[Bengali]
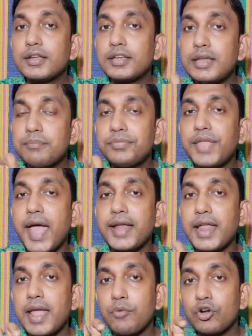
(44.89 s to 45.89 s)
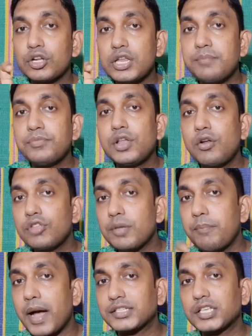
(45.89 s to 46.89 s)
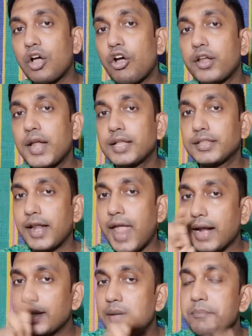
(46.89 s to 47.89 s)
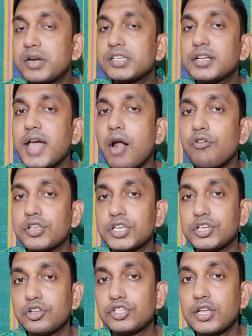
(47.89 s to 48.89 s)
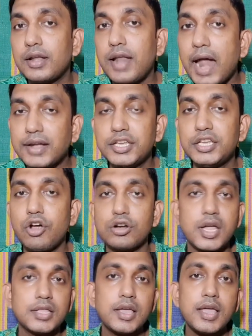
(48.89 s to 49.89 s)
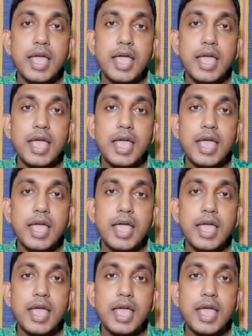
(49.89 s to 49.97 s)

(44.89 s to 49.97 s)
ডিম দেয় না এবং ডিম দিলেও যে বাচ্চা হয় না তার এক নম্বর যে কারণটা সেটা হচ্ছে লাঠি অর্থাৎ